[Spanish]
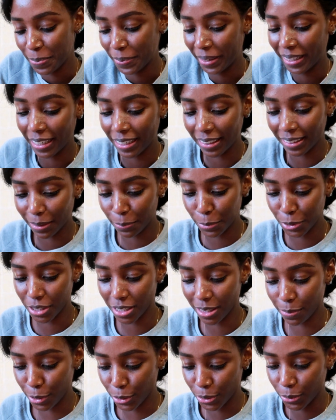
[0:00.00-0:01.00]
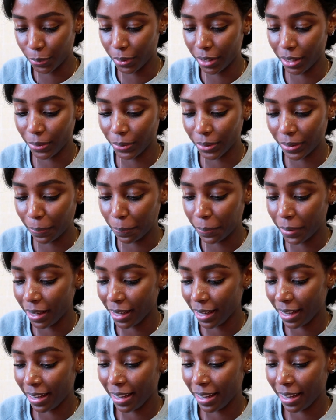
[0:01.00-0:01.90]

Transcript: Me encanta muchísimo sus videos también.